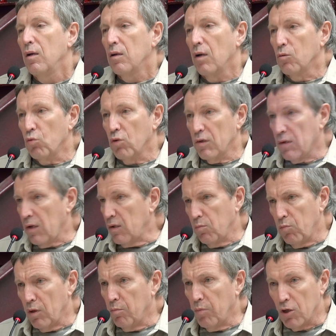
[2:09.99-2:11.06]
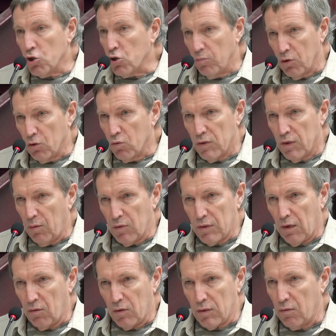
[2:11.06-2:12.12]
которые, кстати, были большими друзьями
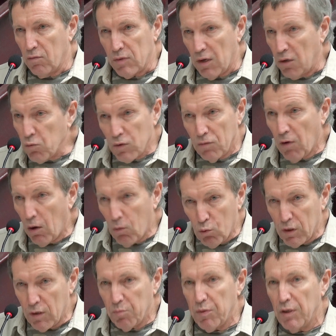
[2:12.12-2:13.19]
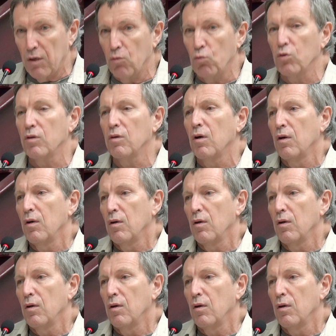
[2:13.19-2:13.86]
Советского Союза в какой-то период,